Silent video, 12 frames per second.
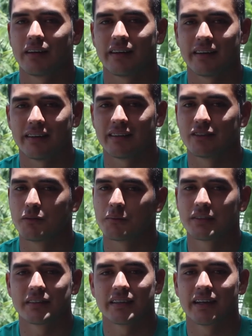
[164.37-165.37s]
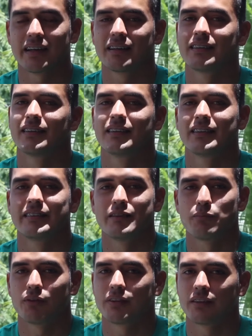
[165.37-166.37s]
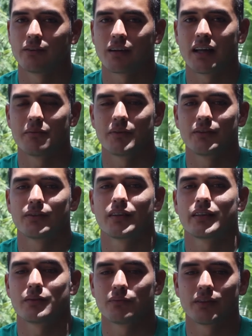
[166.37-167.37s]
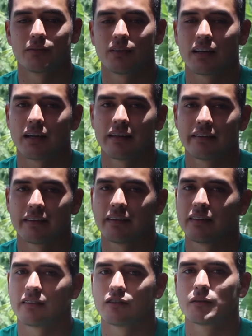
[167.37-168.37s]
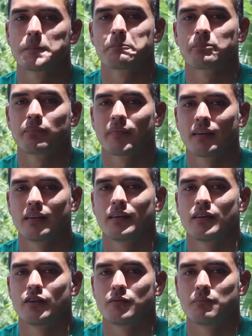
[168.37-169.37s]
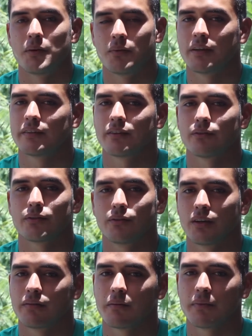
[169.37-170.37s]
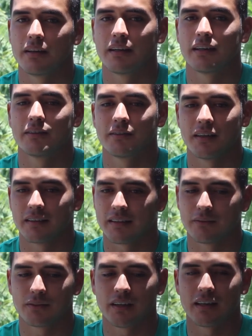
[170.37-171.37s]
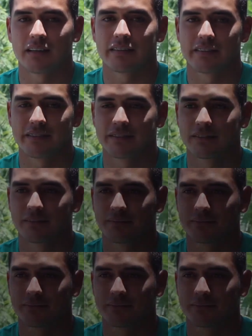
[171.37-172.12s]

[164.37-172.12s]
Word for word: que nos vamos a entregar 100% cada minuto que estemos dentro de la cancha y vamos a hacer toda una familia hasta buscar el ascenso.